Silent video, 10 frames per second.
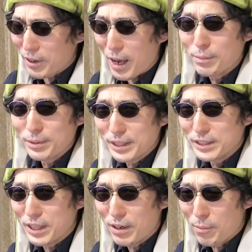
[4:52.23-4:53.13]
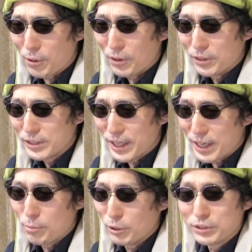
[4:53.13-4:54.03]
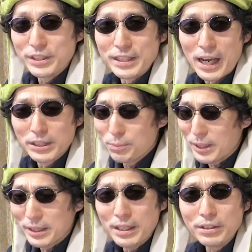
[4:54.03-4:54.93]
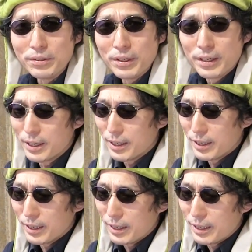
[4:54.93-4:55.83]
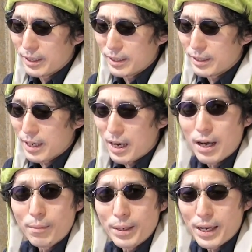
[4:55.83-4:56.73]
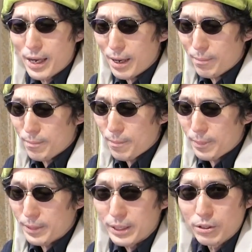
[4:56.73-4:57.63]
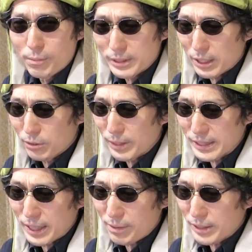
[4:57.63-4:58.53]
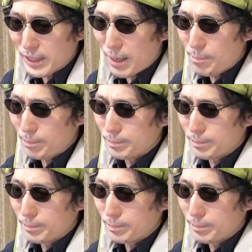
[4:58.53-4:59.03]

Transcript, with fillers: ど神引きしちゃうかもしれないもうすでに始まっているやべえ D コマさん友達になりました